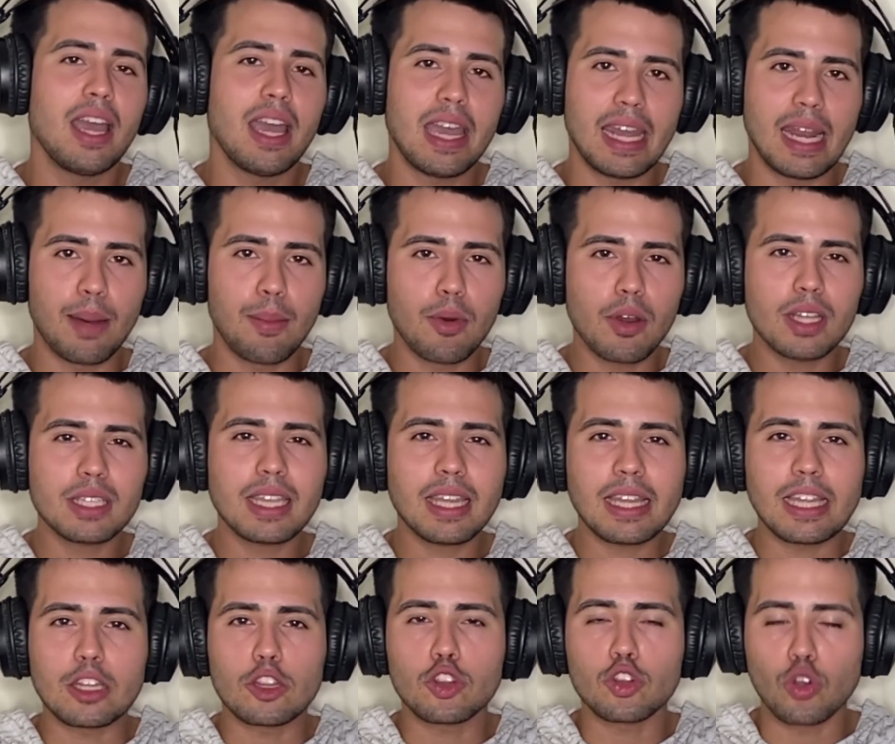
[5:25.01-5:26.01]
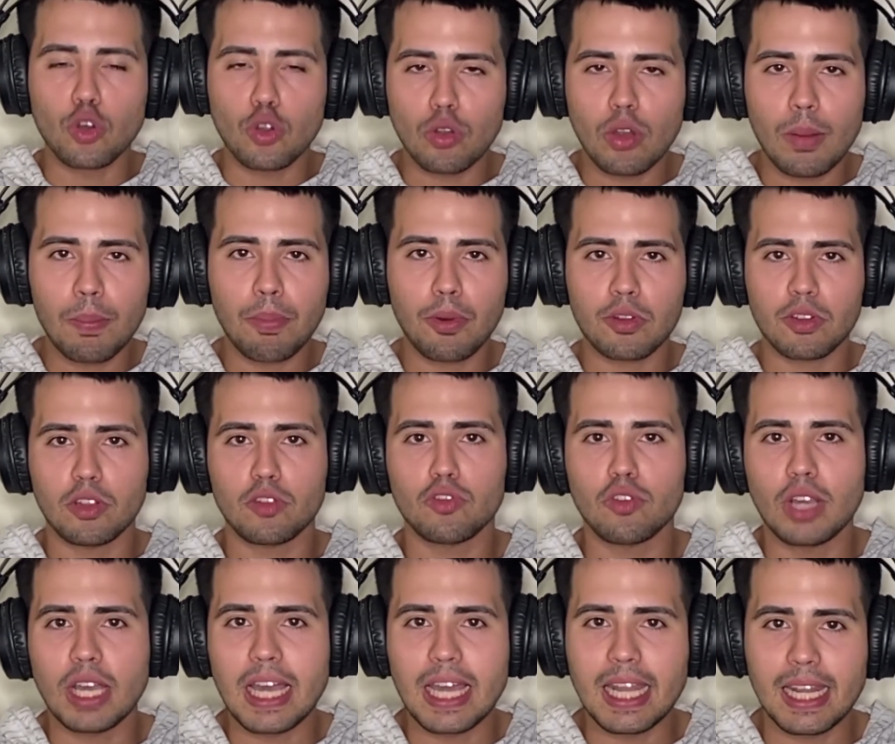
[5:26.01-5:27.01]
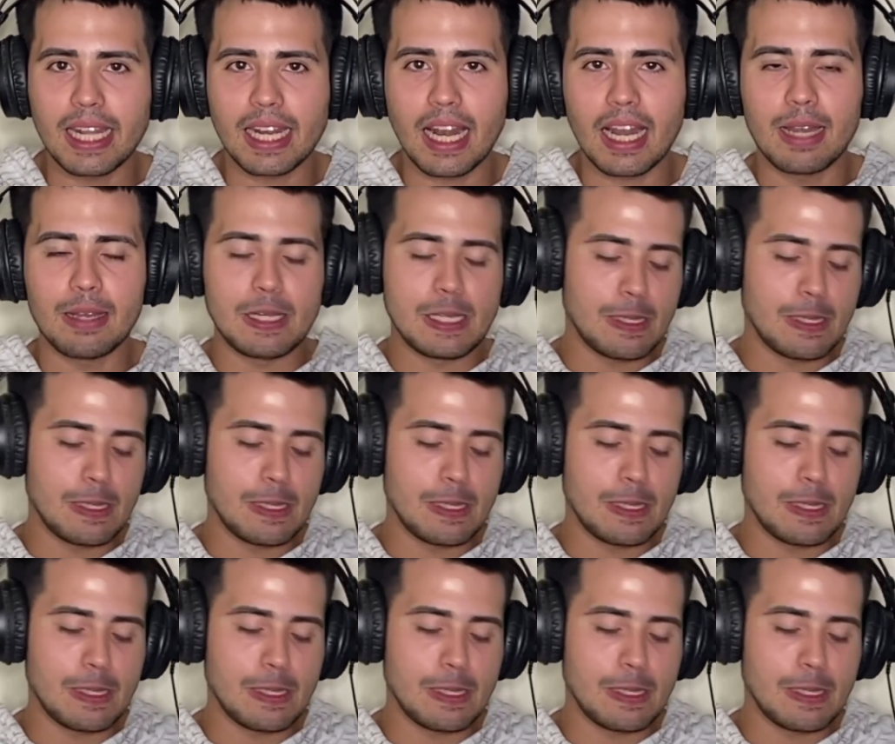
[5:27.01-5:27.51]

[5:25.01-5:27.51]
Enamórate de todo el proceso en general.